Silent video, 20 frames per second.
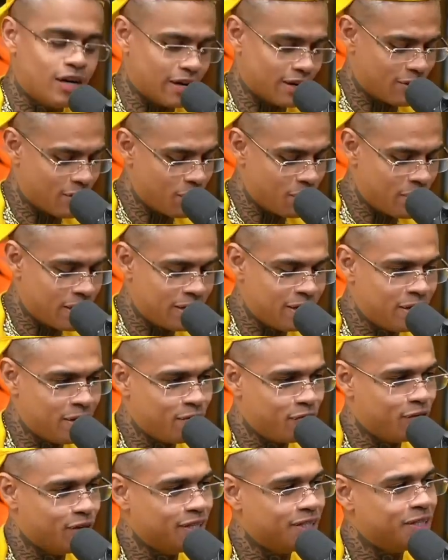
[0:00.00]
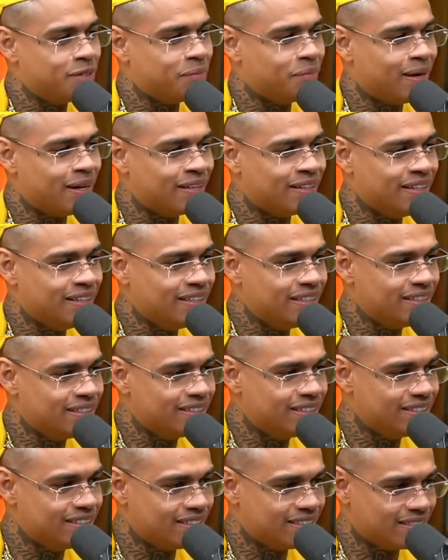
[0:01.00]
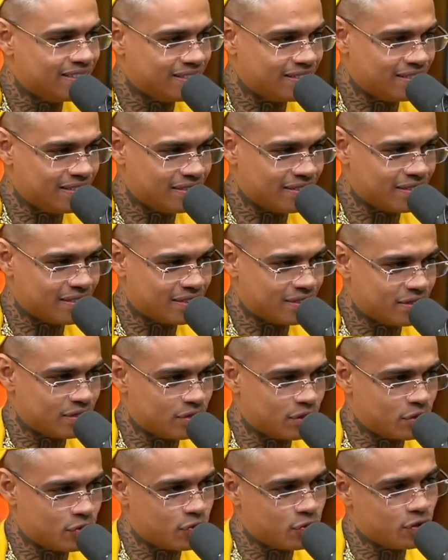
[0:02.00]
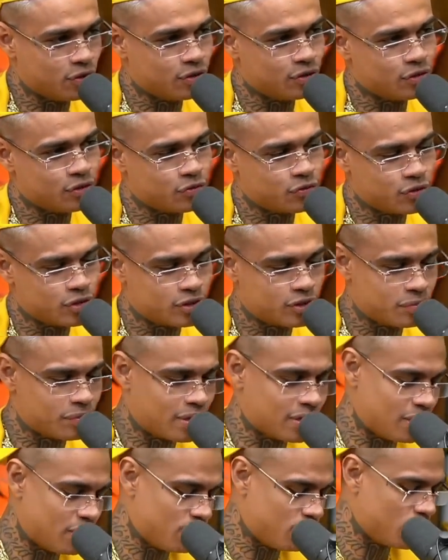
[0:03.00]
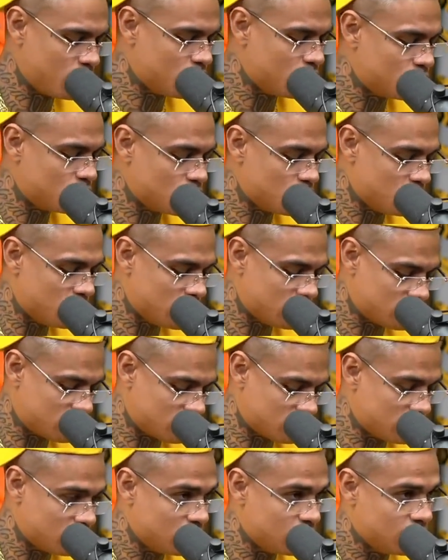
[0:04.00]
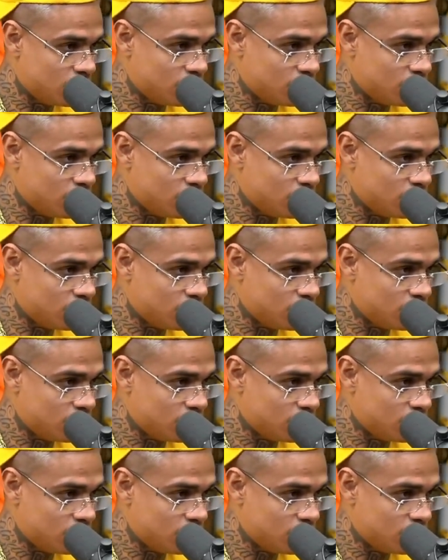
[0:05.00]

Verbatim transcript: cara? Que o maneirinho foi intimado aí. Eh, não. Nós, foi, nós foi intimado, ele falou sobre ah, isso.